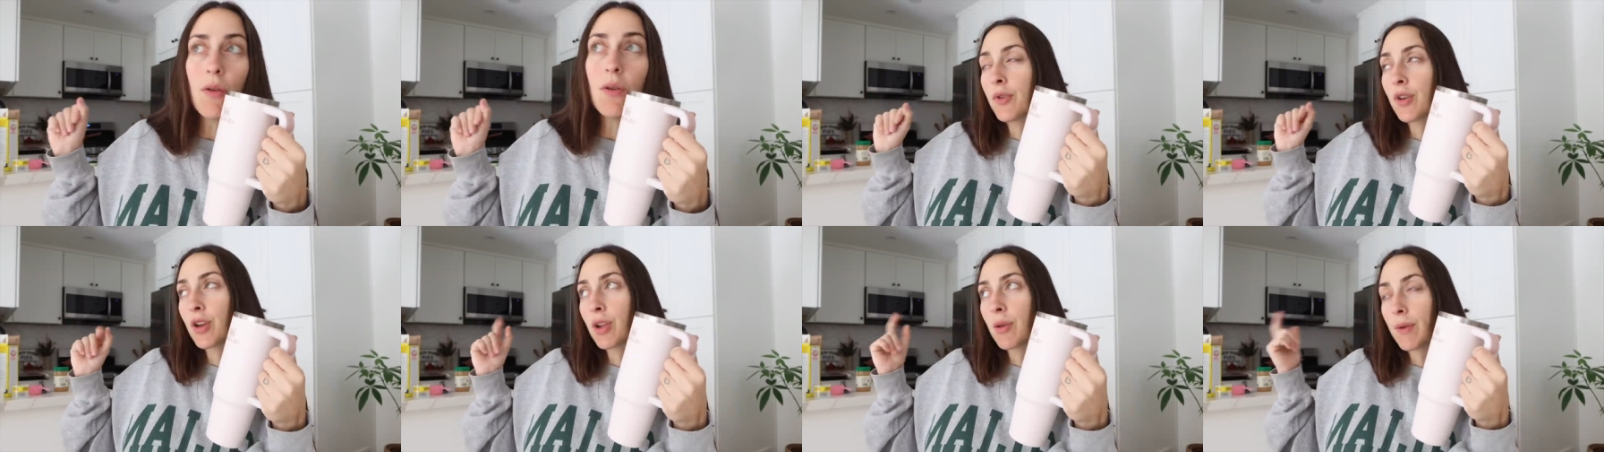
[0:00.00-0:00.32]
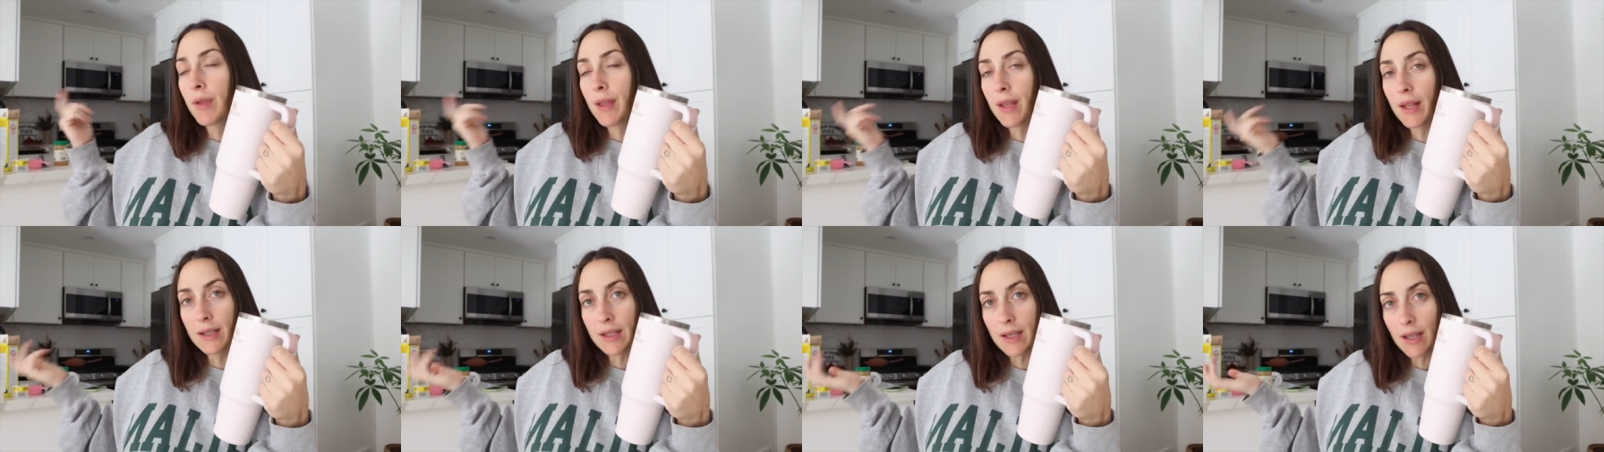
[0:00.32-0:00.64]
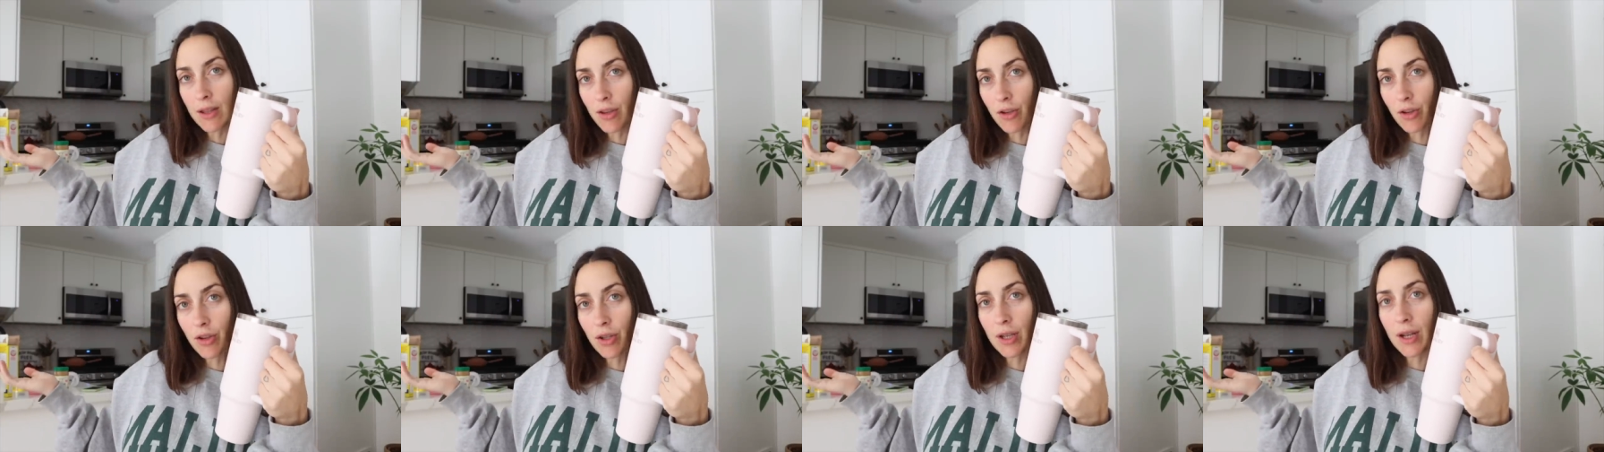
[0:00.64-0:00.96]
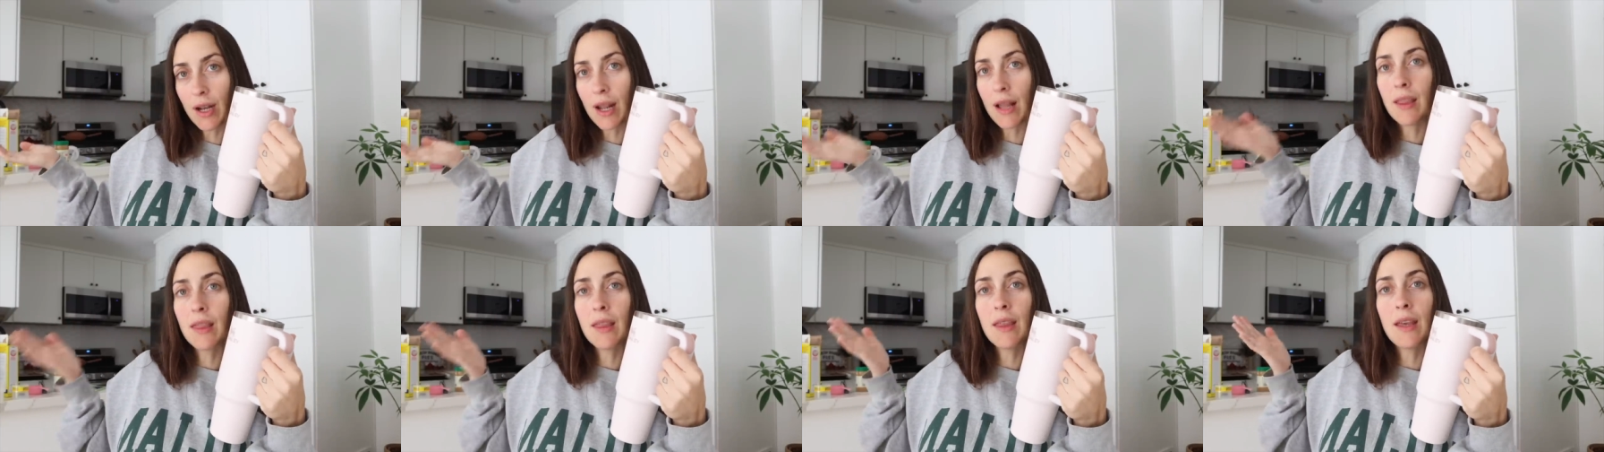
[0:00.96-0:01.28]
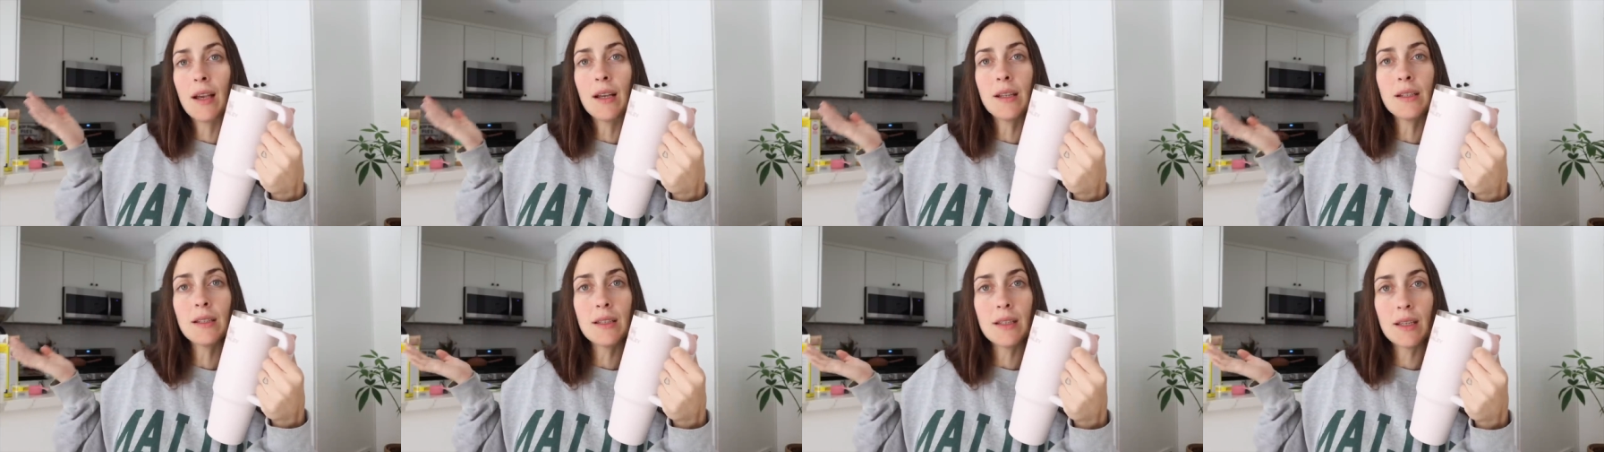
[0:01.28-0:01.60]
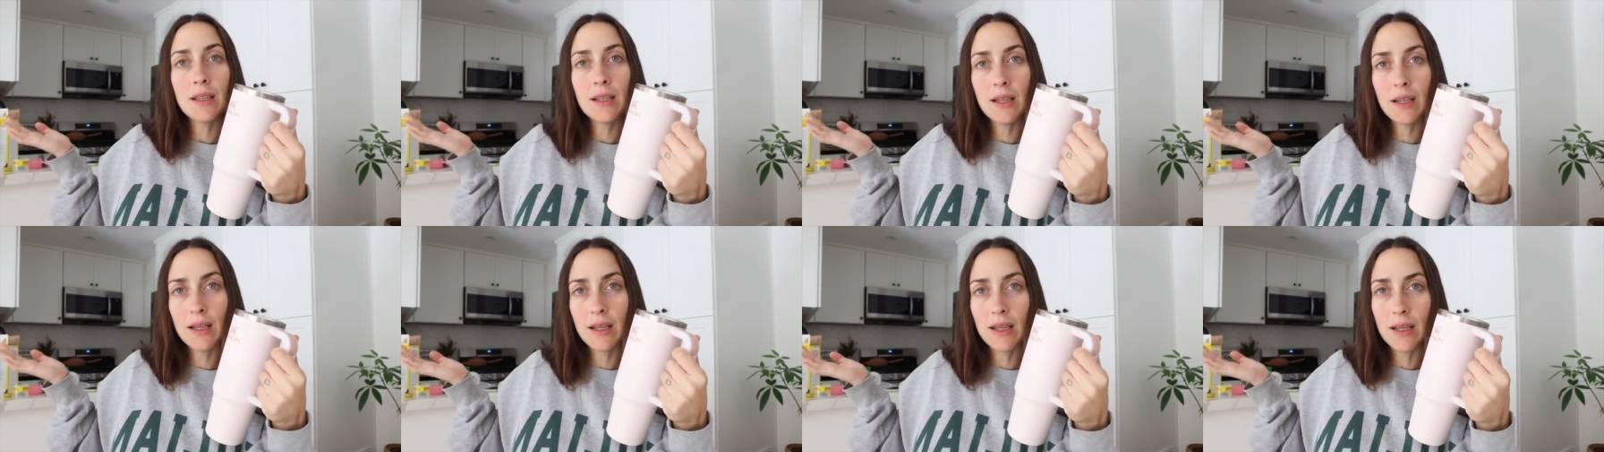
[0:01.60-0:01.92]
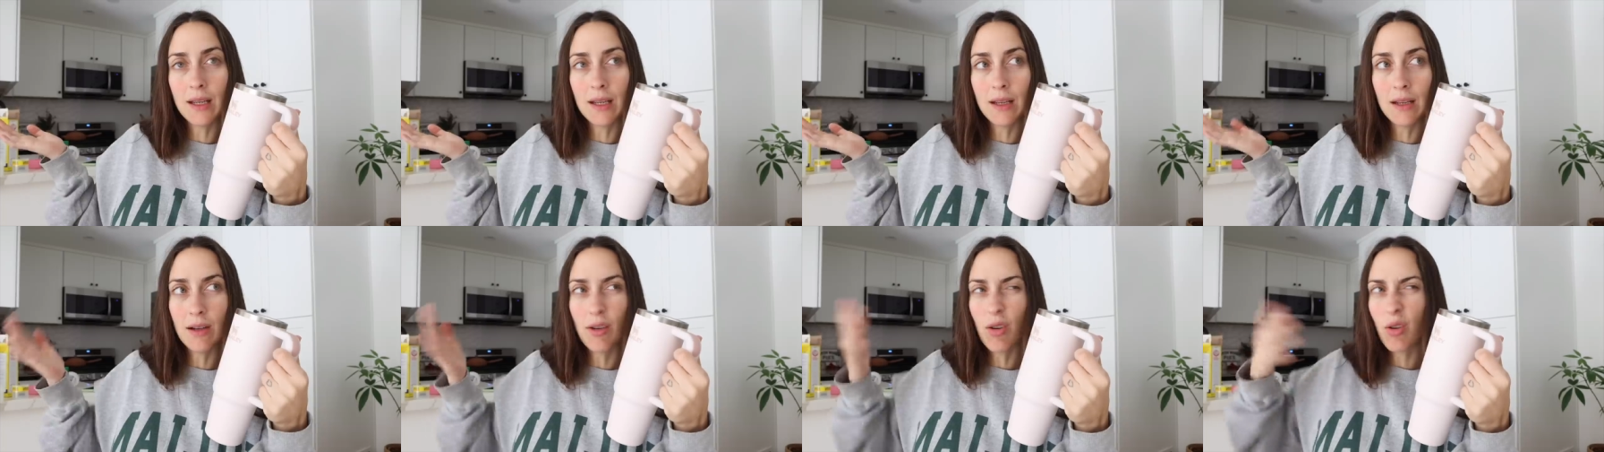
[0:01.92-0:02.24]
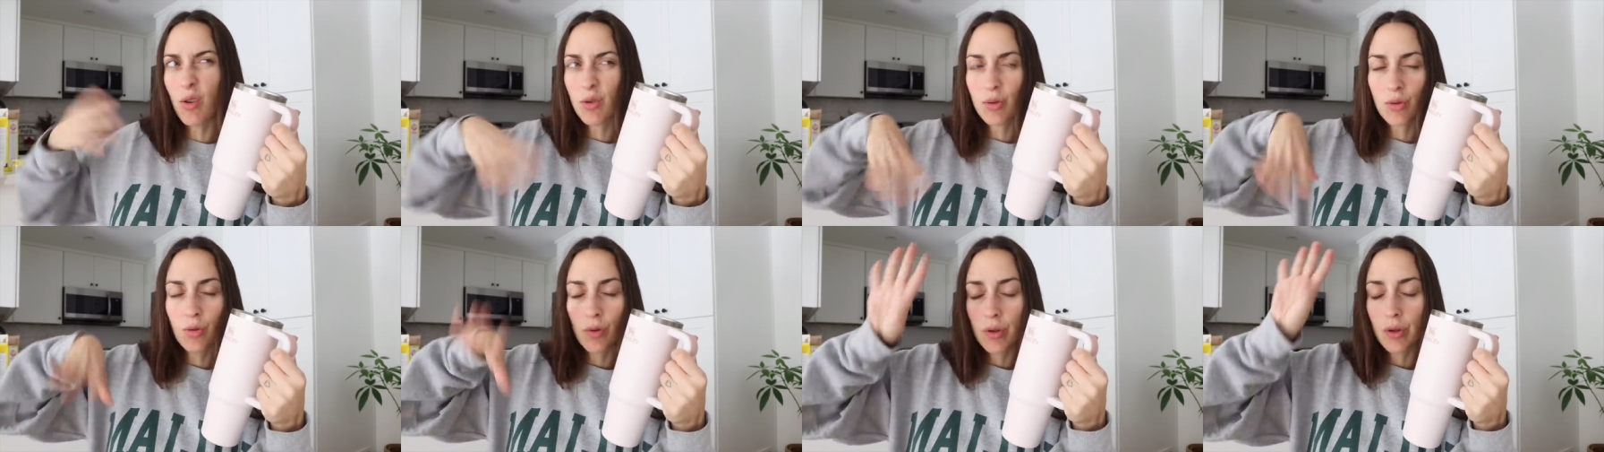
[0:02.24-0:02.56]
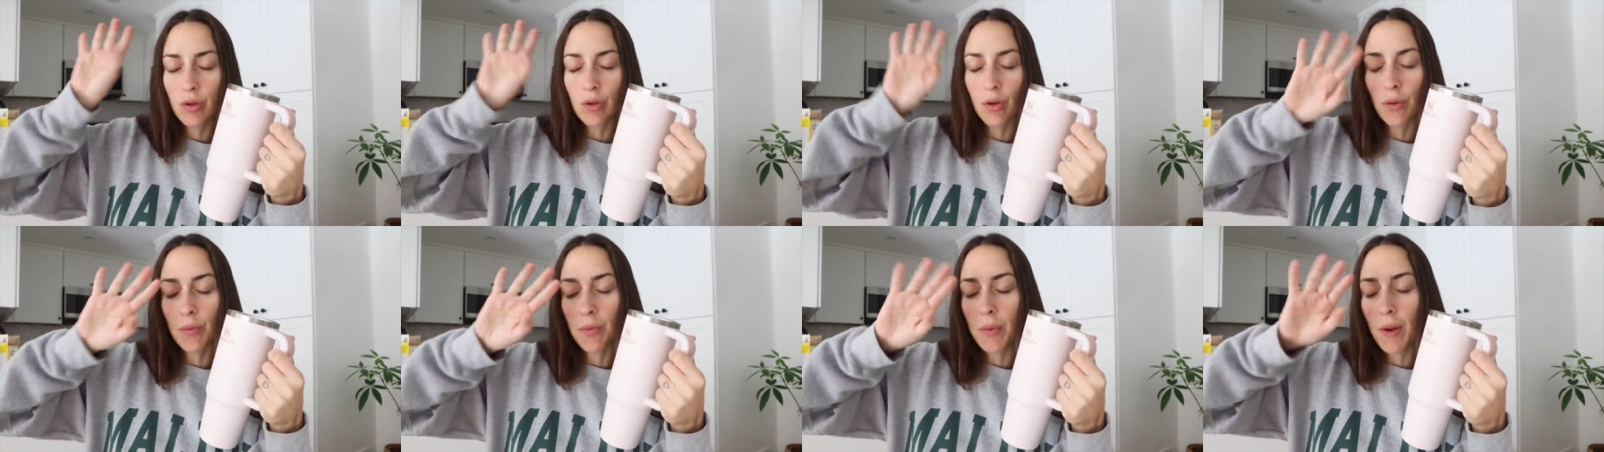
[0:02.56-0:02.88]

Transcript: porque mañana es acción de gracias y luego os cuento el